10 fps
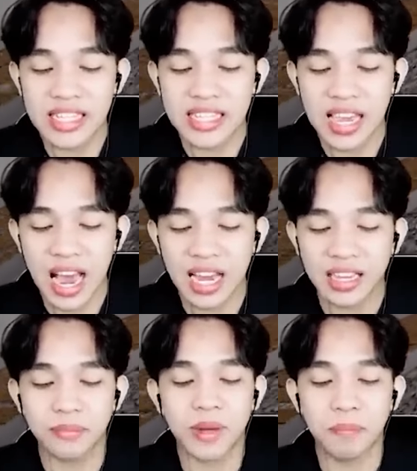dan
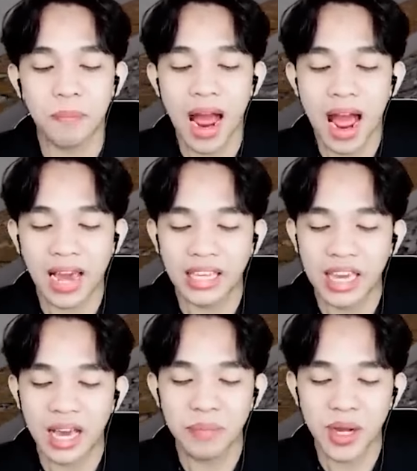sangat
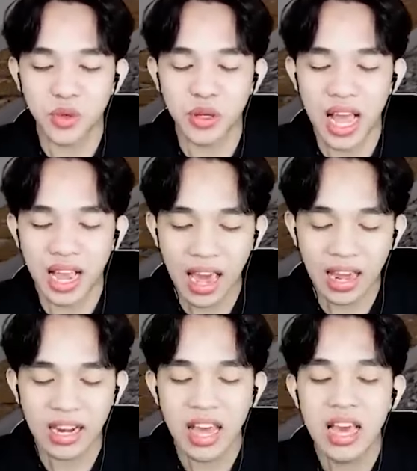berbahaya
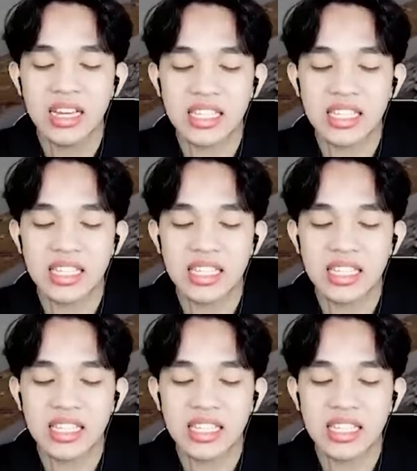menggunakan